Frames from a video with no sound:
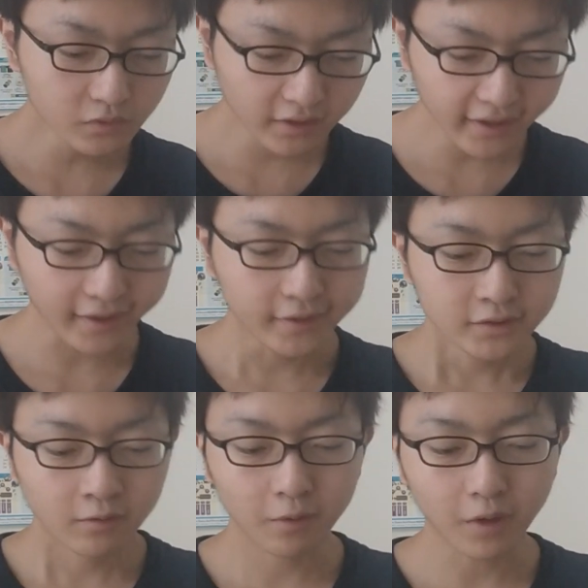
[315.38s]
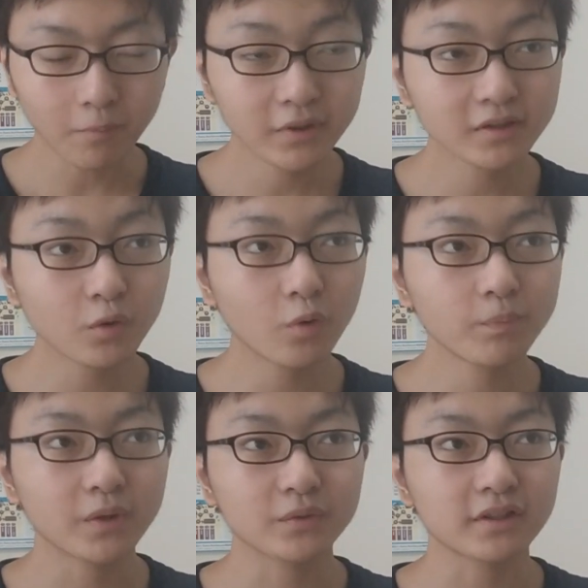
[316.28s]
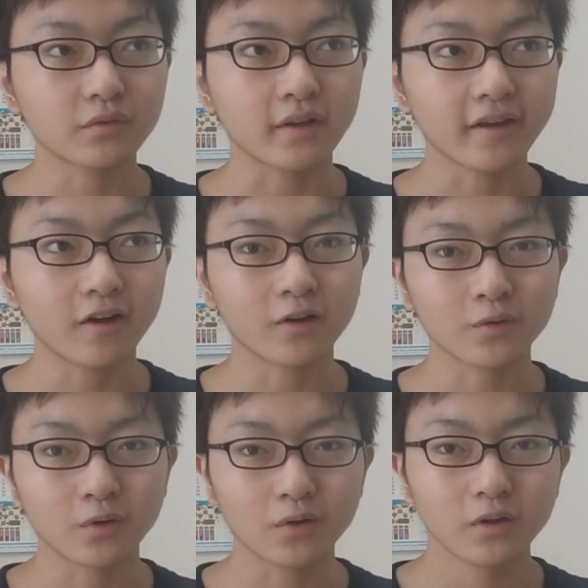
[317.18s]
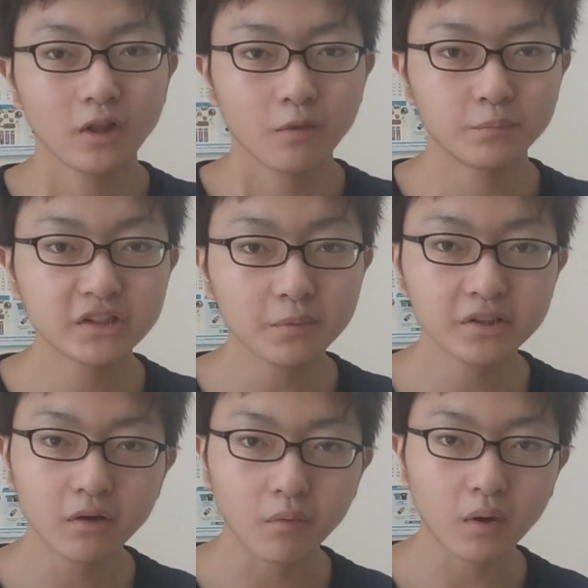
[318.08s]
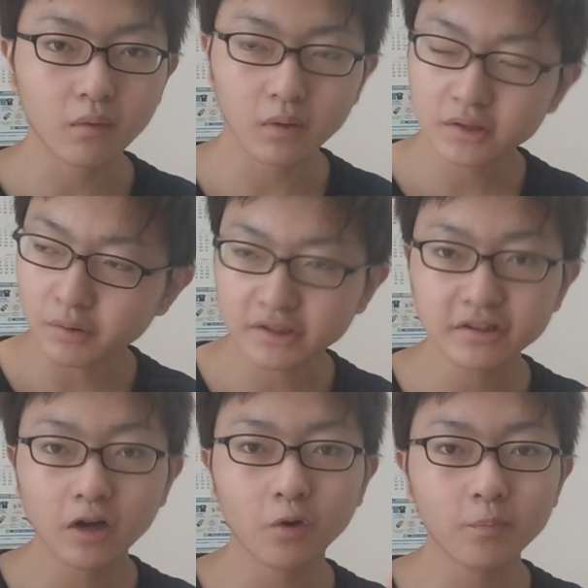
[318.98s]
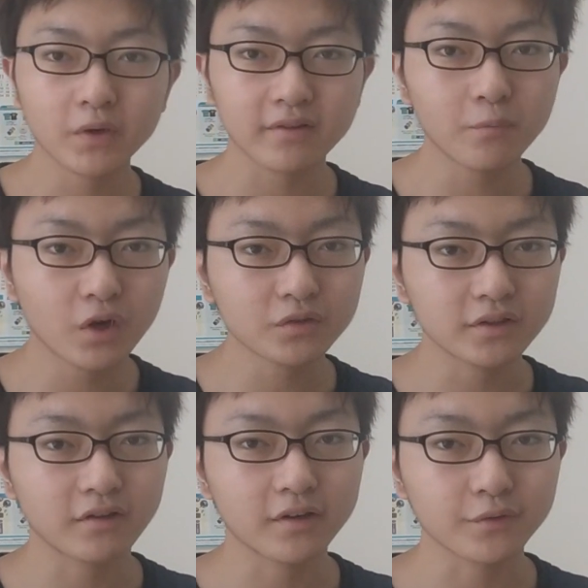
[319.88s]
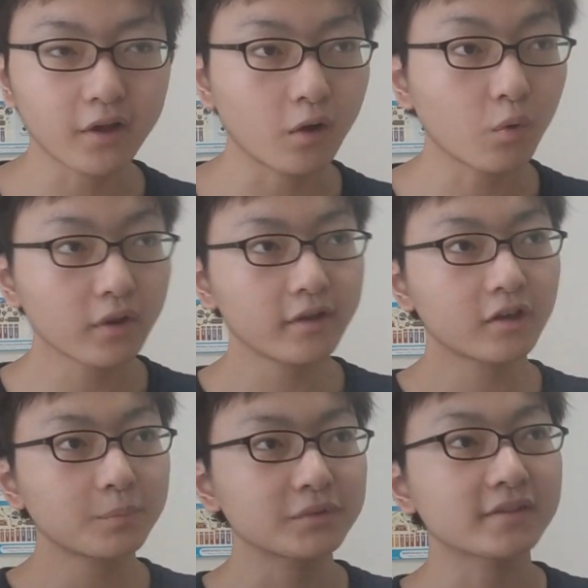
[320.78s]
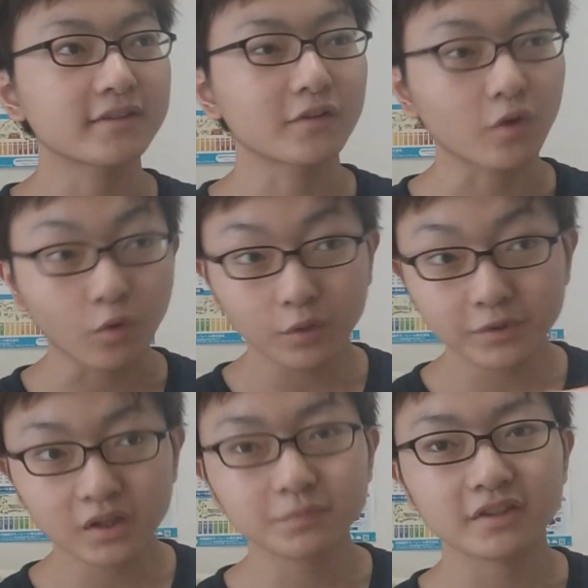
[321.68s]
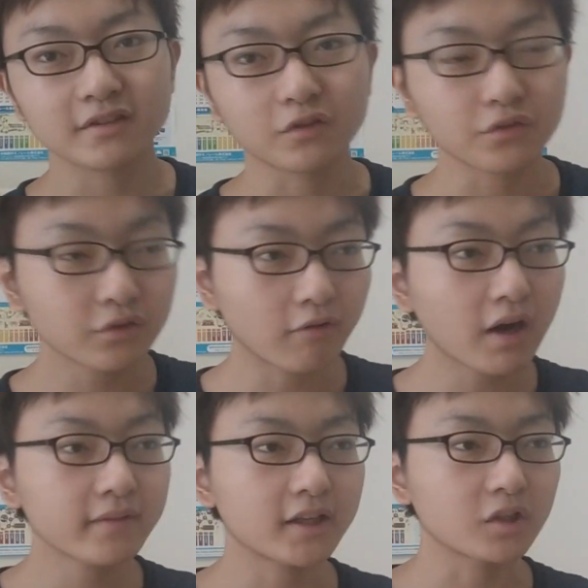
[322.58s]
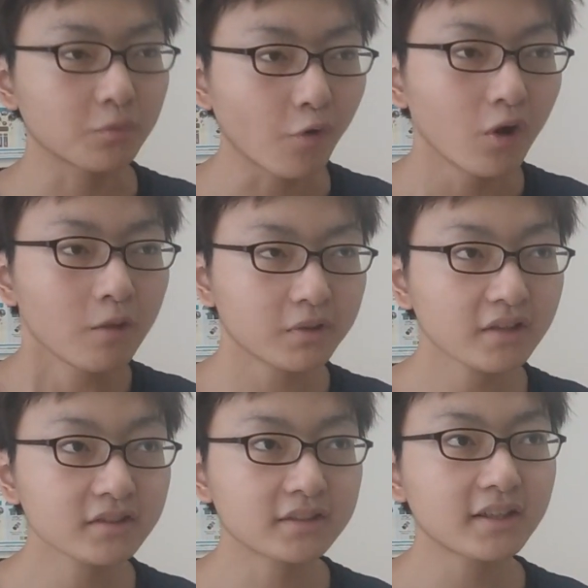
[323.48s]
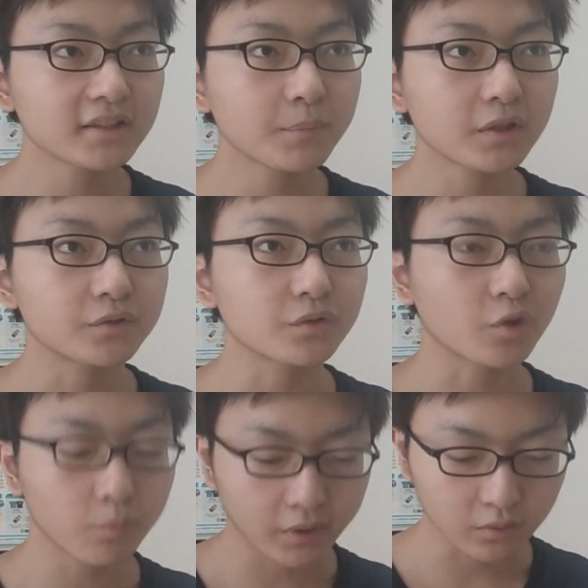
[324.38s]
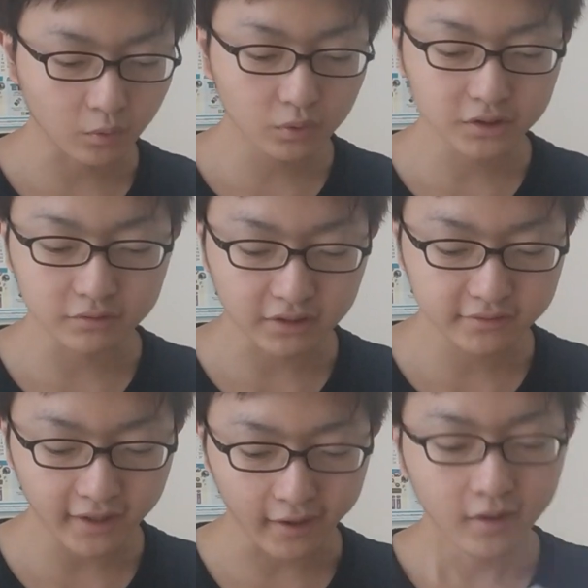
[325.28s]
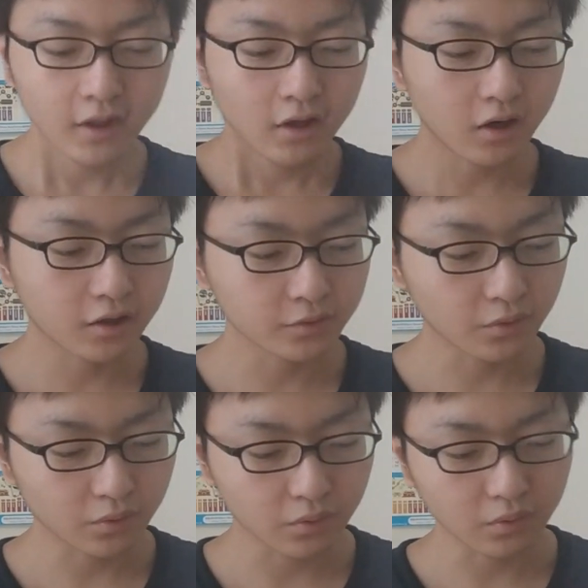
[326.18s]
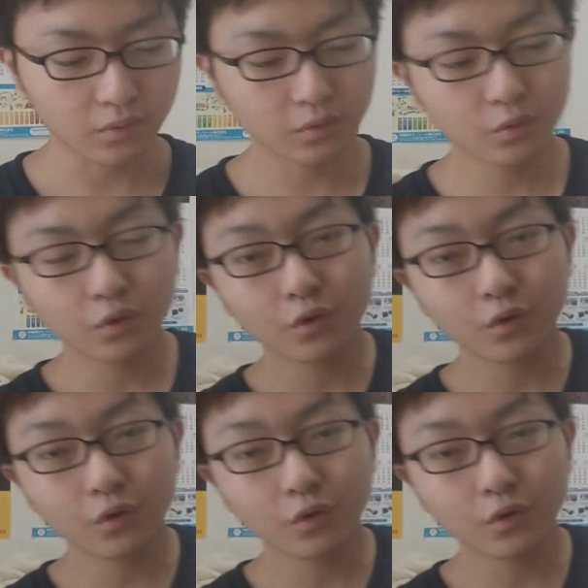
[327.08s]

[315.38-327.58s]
で、あんまりこう、おっぱいの大きさとかね、見た目では、私はおっぱいの専門家とかではないので、これ A カップですねとか、これ B カップですねとか、そんなわかんないけども、確かに埼玉県の人っておっぱい大きくなくて、この